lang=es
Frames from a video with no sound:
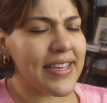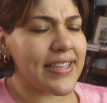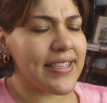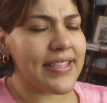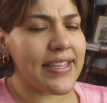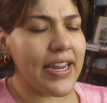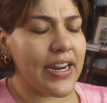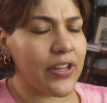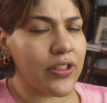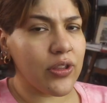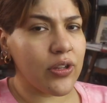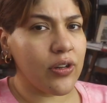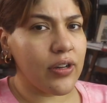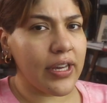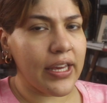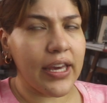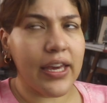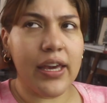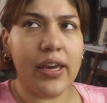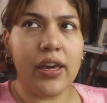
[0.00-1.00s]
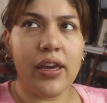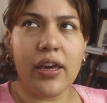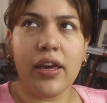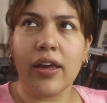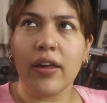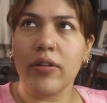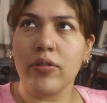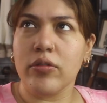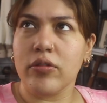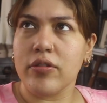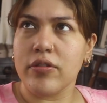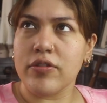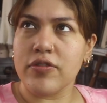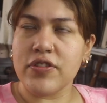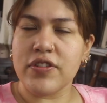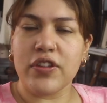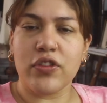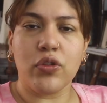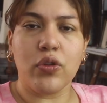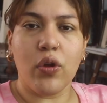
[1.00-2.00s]
que es cierto que eh,
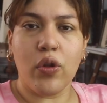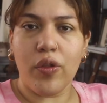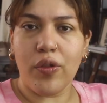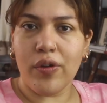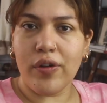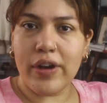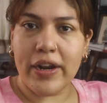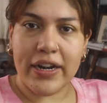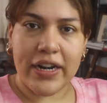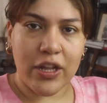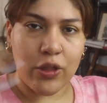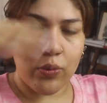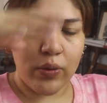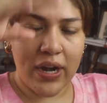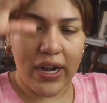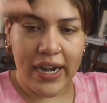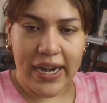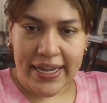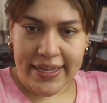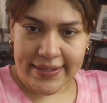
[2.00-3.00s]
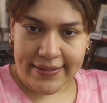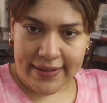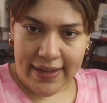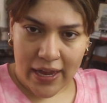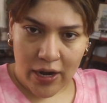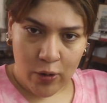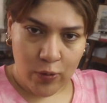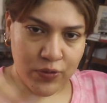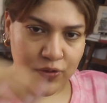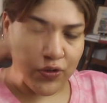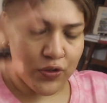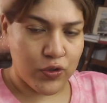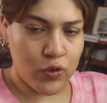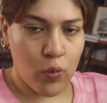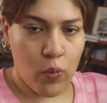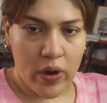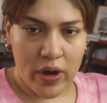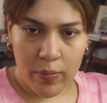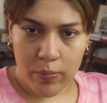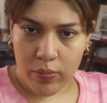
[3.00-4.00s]
si todo, la naturaleza, nuestros
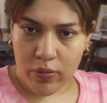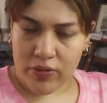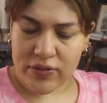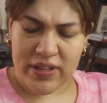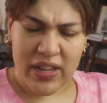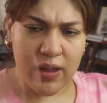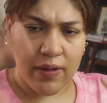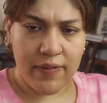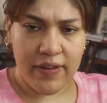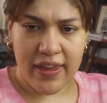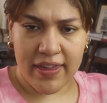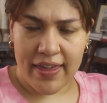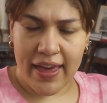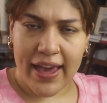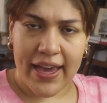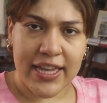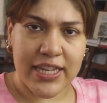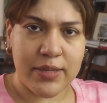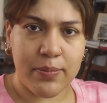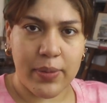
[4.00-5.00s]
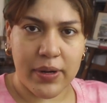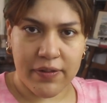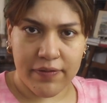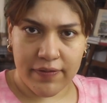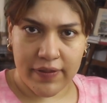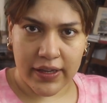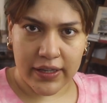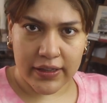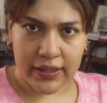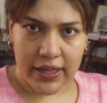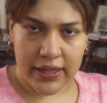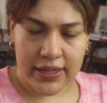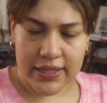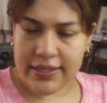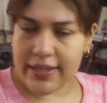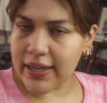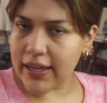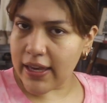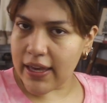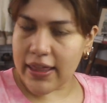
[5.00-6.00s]
cuerpos, la vida es perfecta,
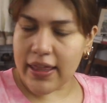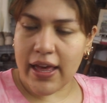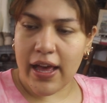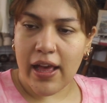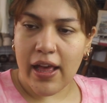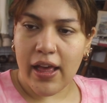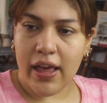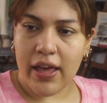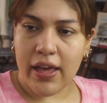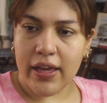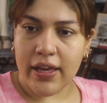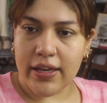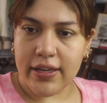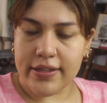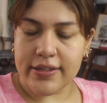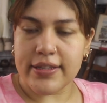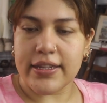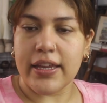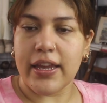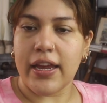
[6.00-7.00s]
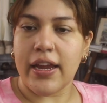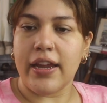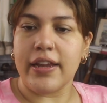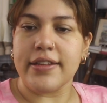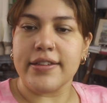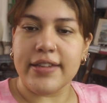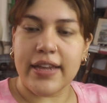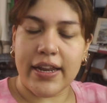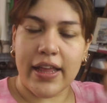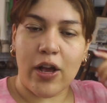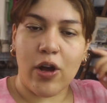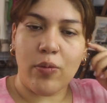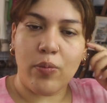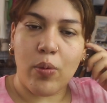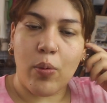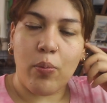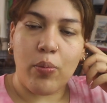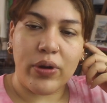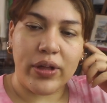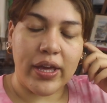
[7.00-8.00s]
diseñada, eh, sí eh, sería
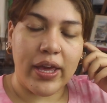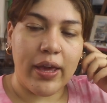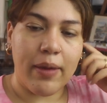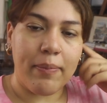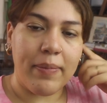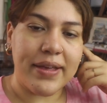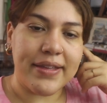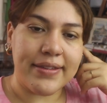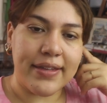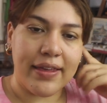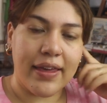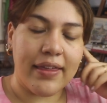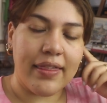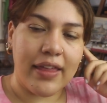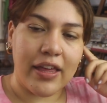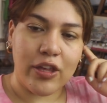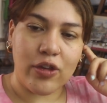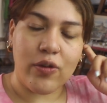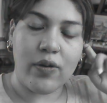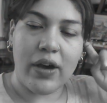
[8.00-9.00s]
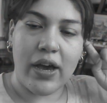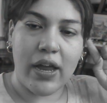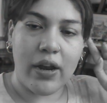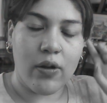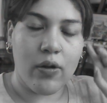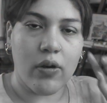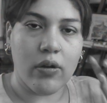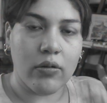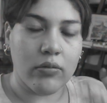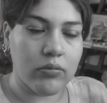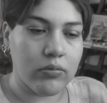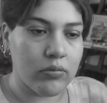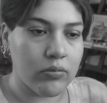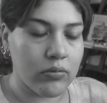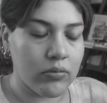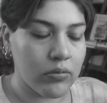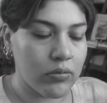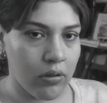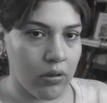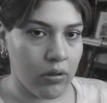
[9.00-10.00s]
como, ¿por qué me hace daño algo?
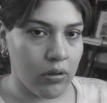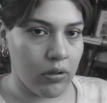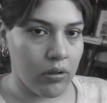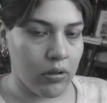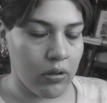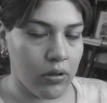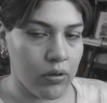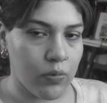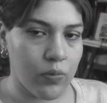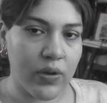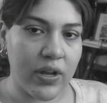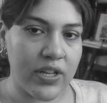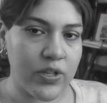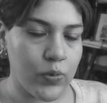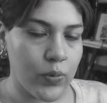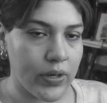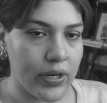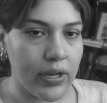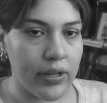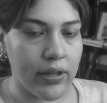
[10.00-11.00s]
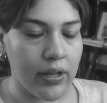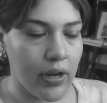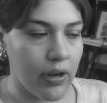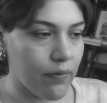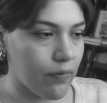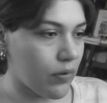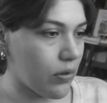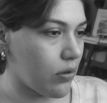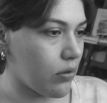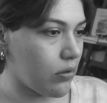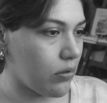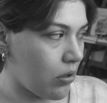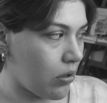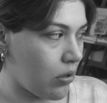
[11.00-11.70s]
Nunca suena el teléfono.